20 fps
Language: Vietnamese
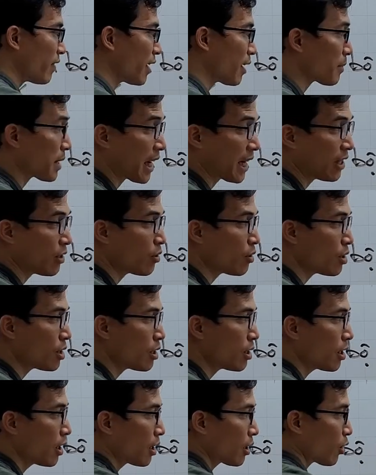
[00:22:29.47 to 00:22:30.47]
và làm đáy thôi
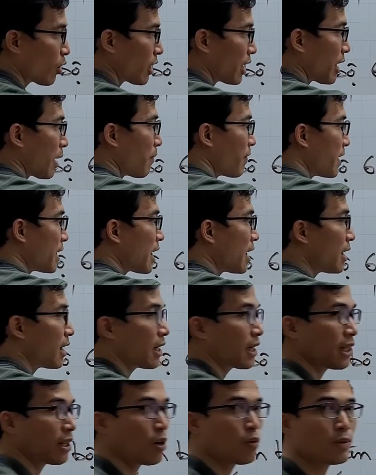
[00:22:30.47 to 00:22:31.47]
còn cái nắp phía trên này
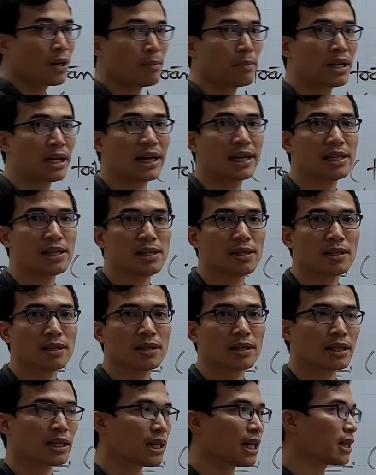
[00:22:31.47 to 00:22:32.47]
người ta không làm bằng kính
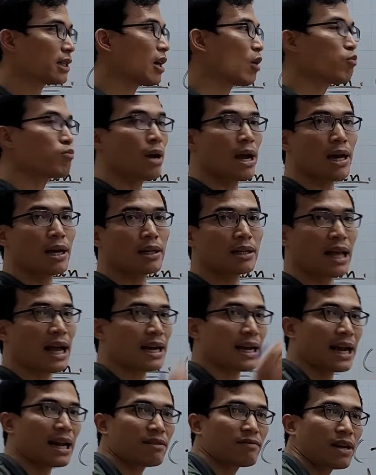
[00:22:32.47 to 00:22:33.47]
người ta để trống mà thả
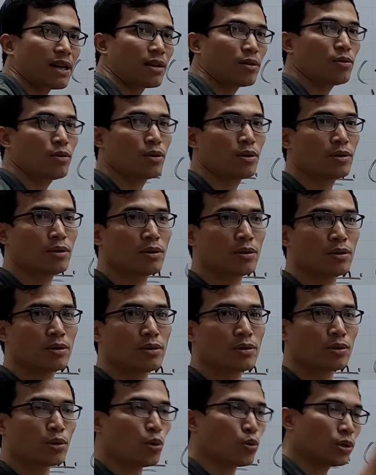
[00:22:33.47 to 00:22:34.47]
cá vào
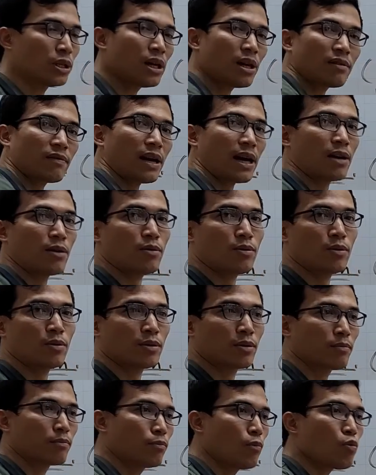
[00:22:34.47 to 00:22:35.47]
đổ nước vào
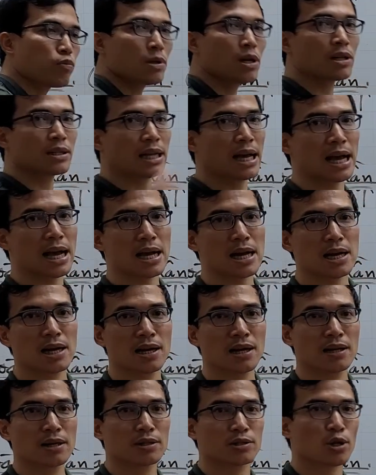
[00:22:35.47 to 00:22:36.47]
múc nước ra
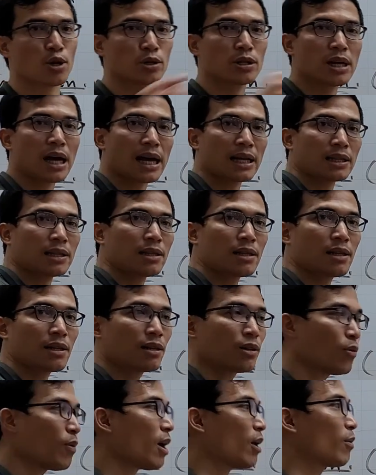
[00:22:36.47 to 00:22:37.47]
cho thức ăn
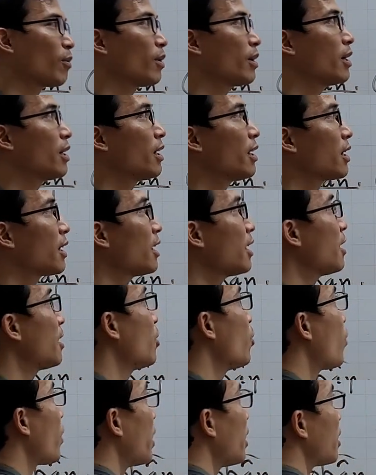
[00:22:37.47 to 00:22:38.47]
đúng không thế thì
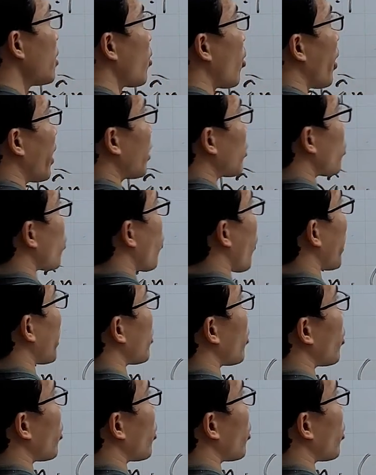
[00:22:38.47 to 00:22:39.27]
lúc ấy chỉ có s xung quanh